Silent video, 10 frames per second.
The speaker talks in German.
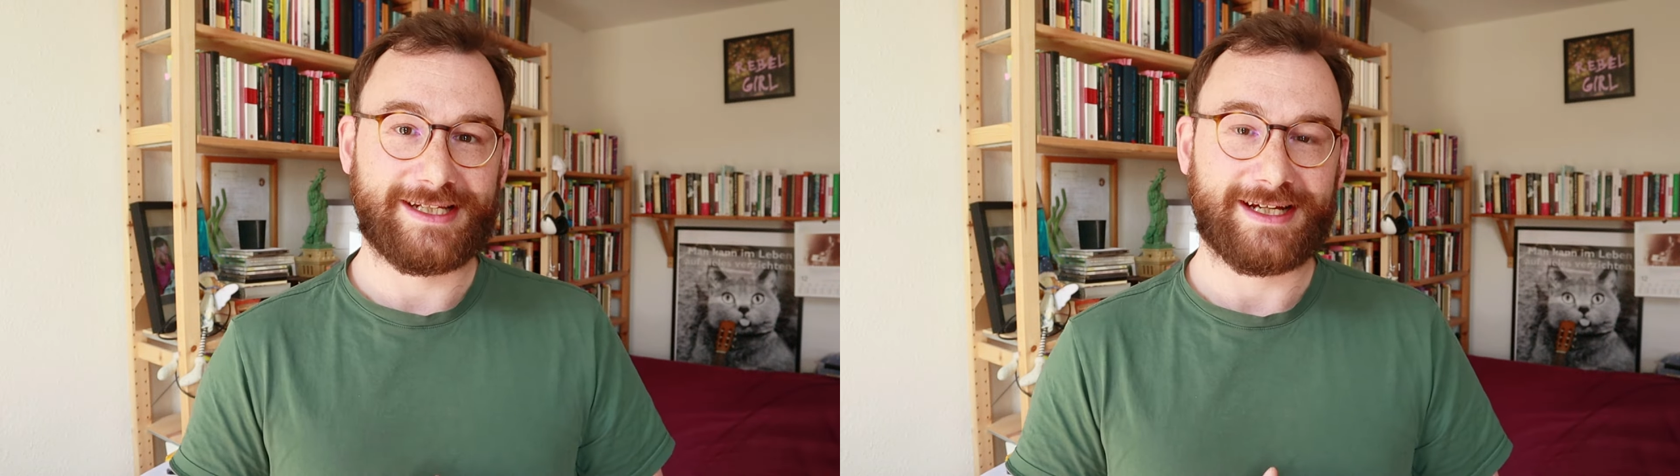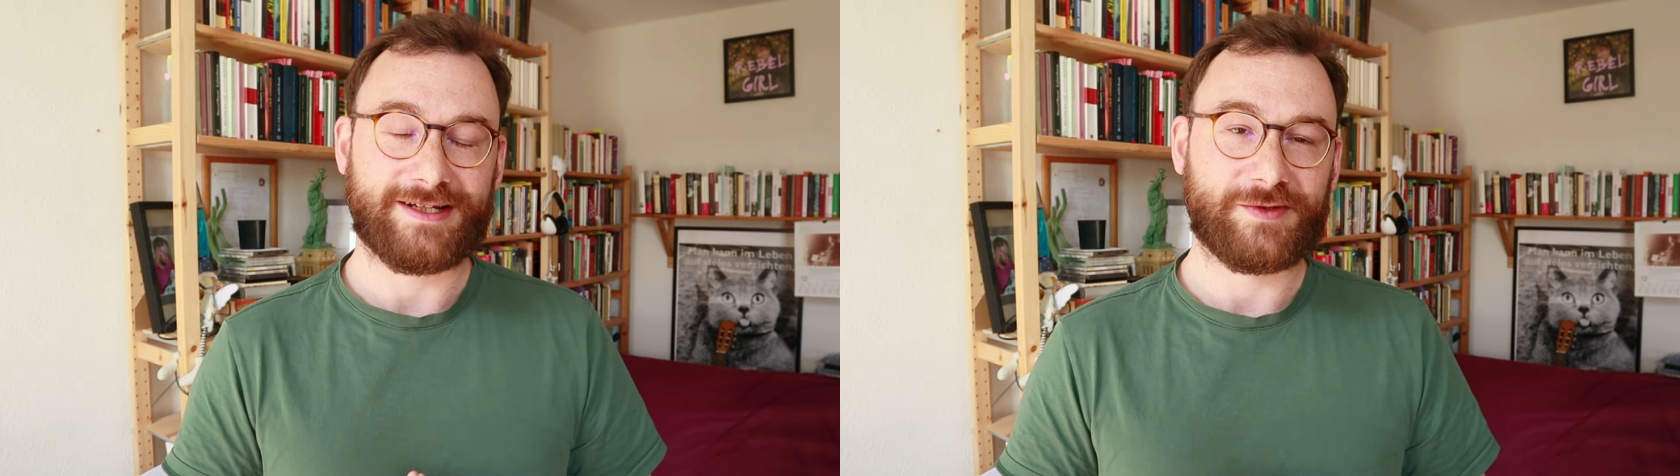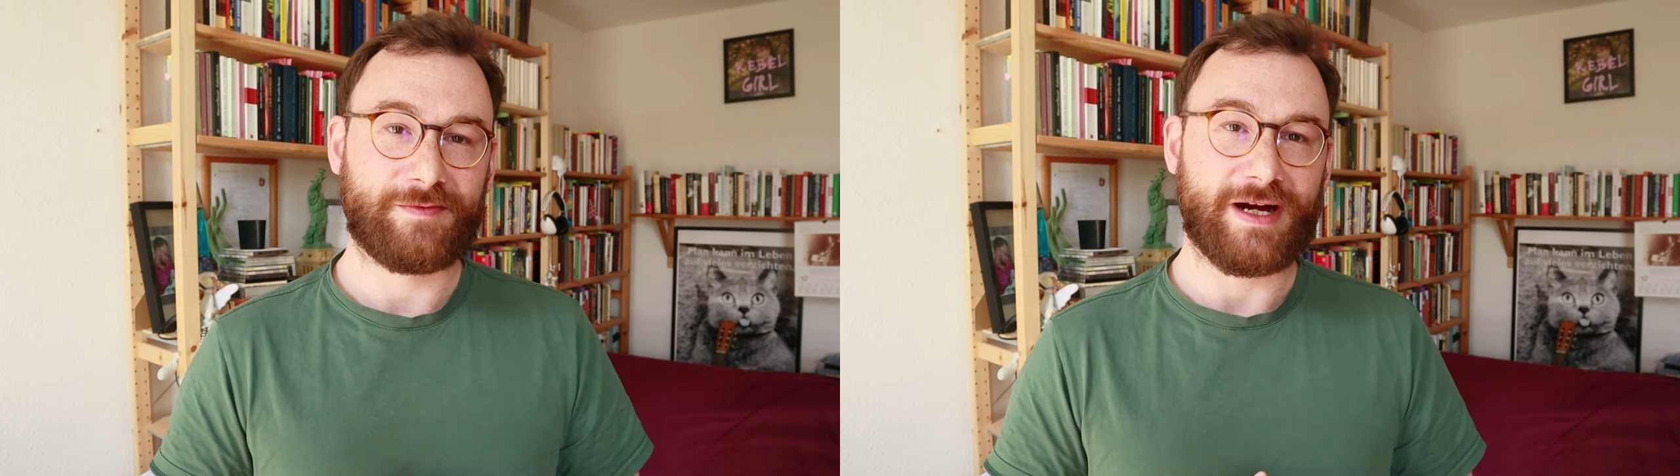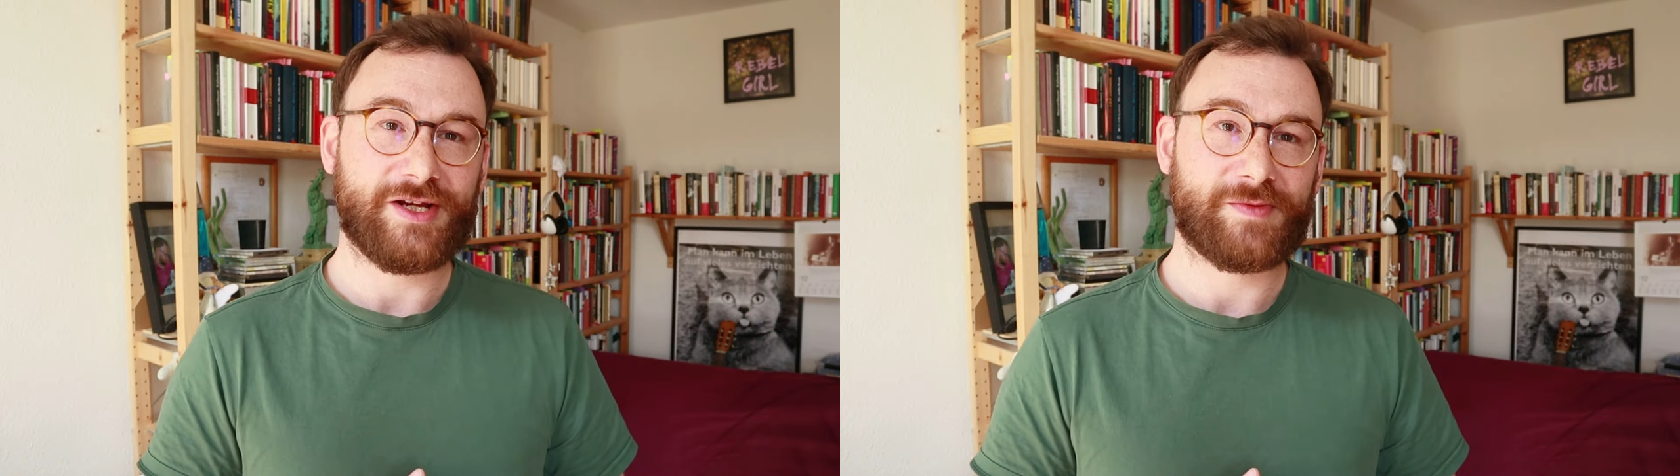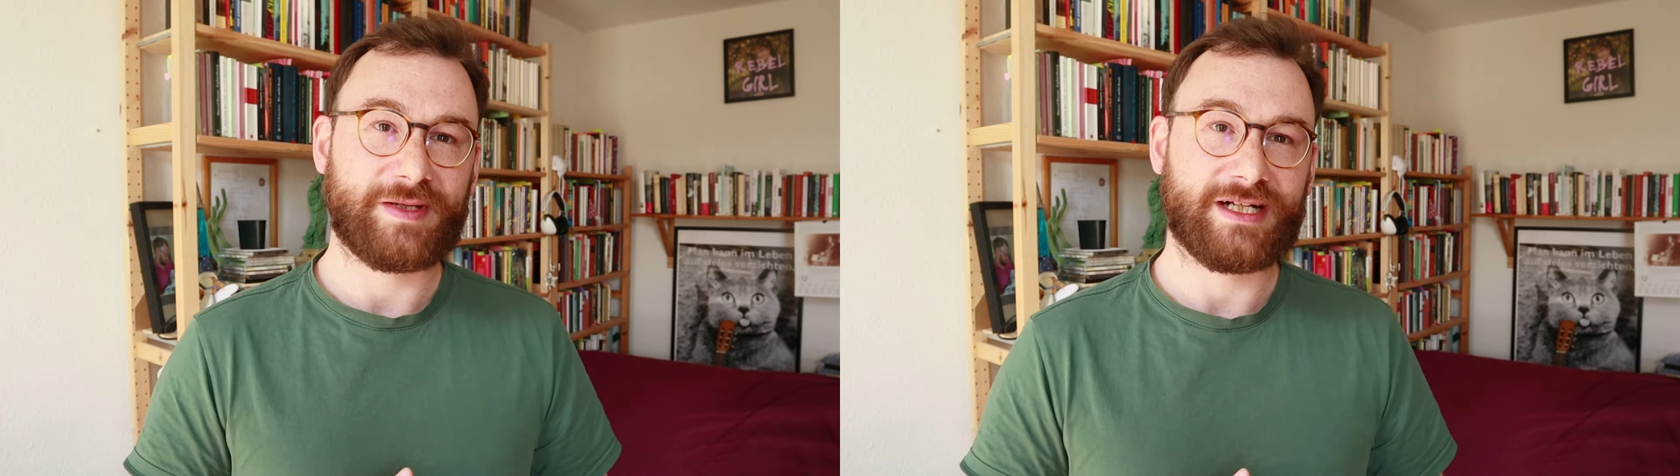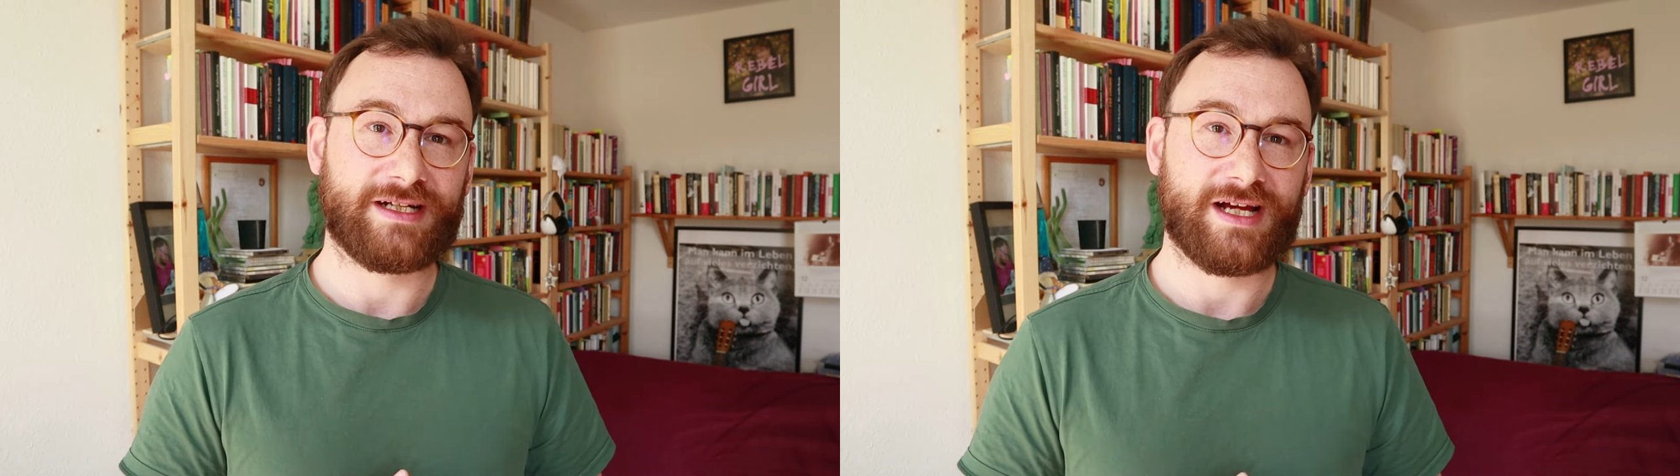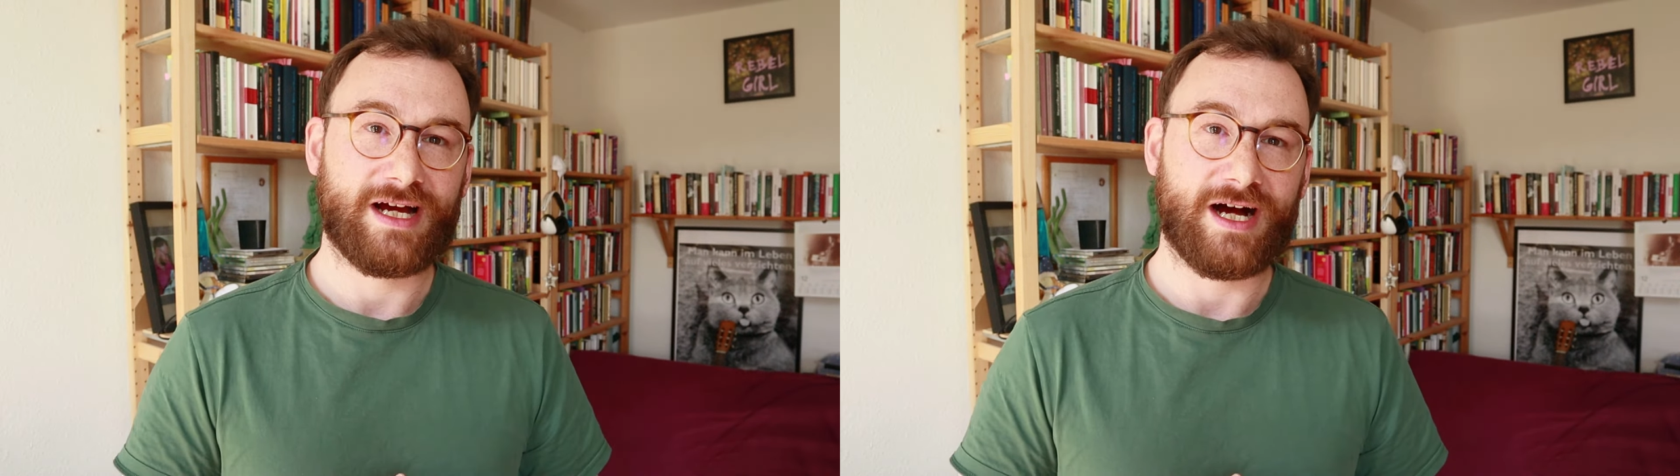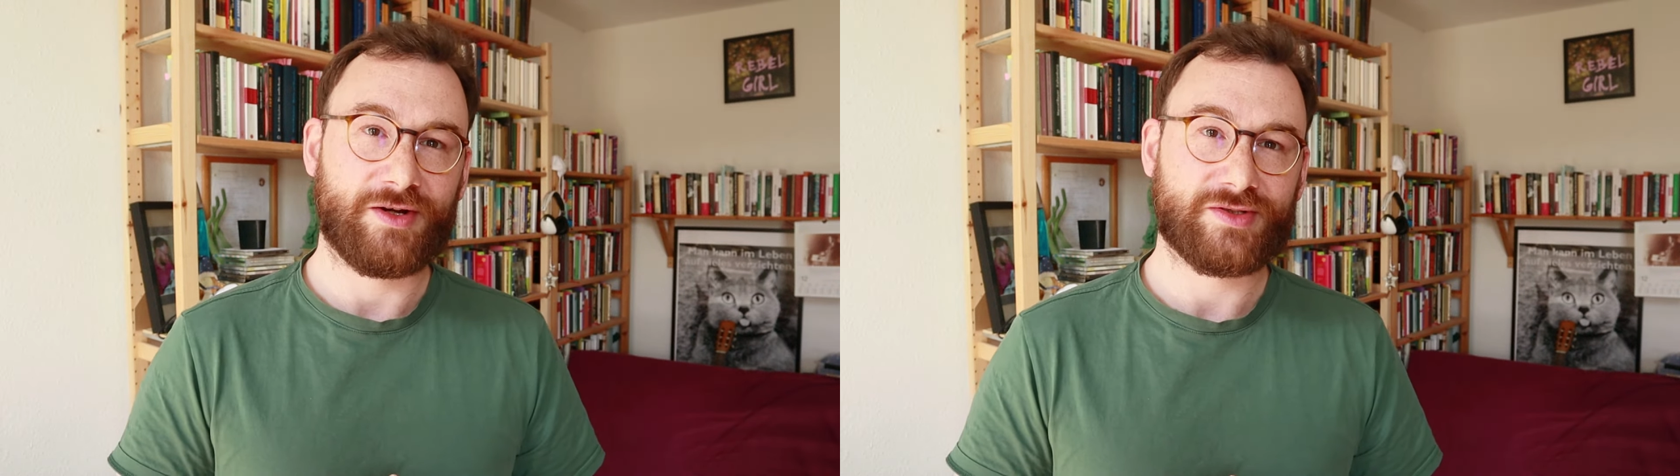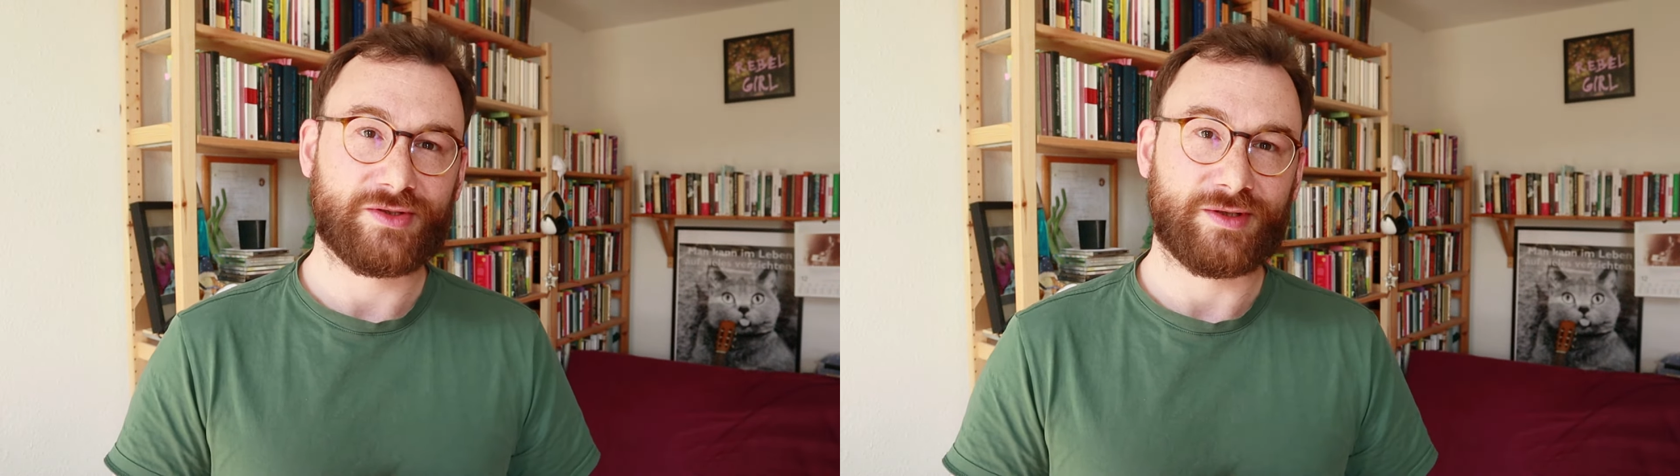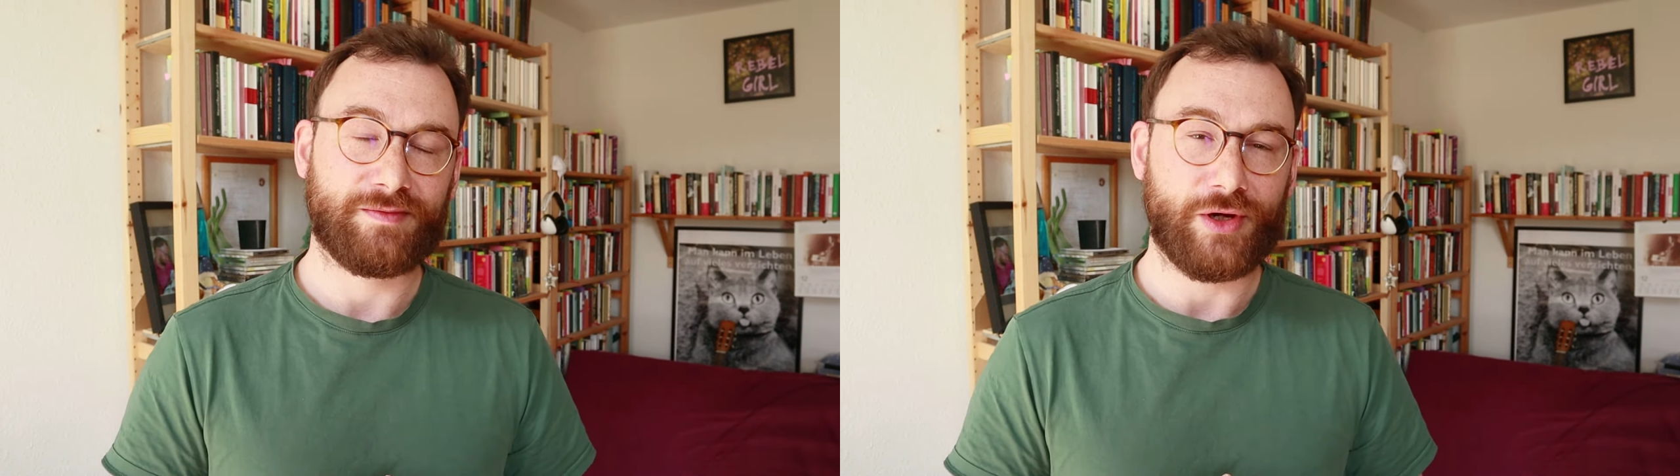Literaturbeispielen
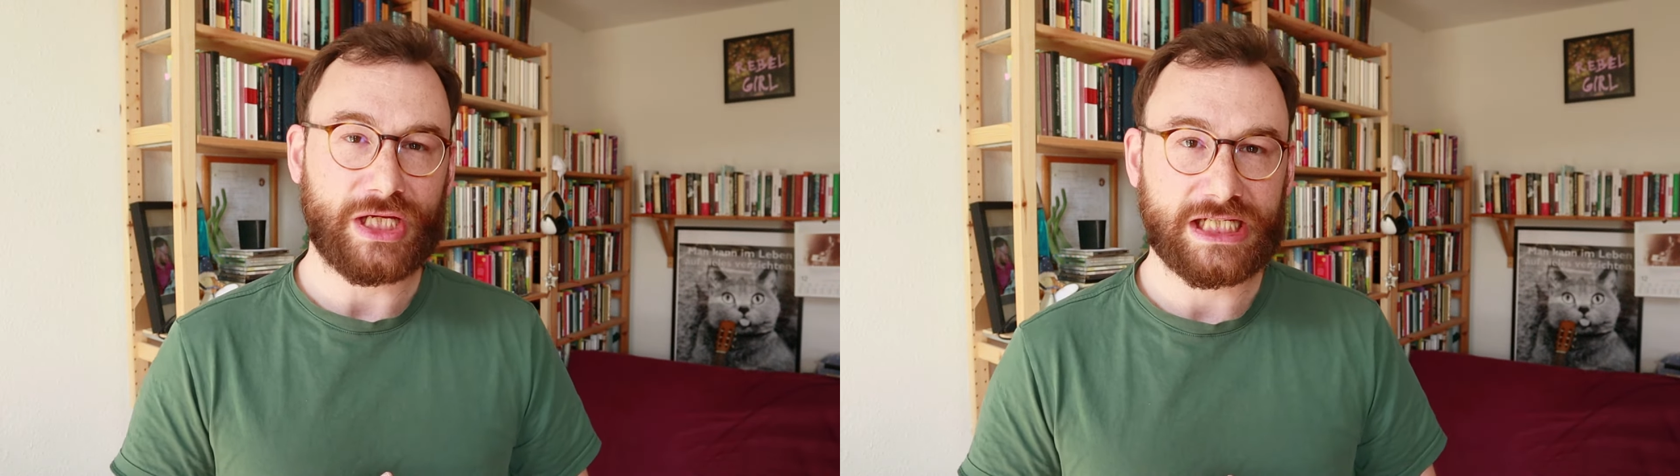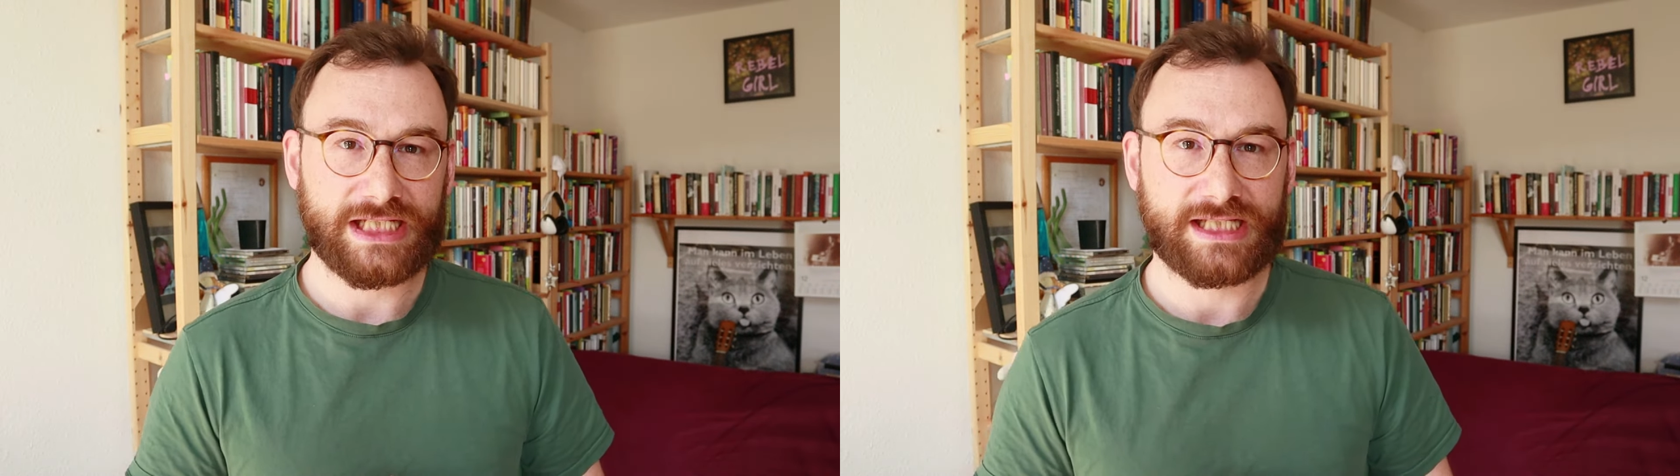ausdrücken möchte,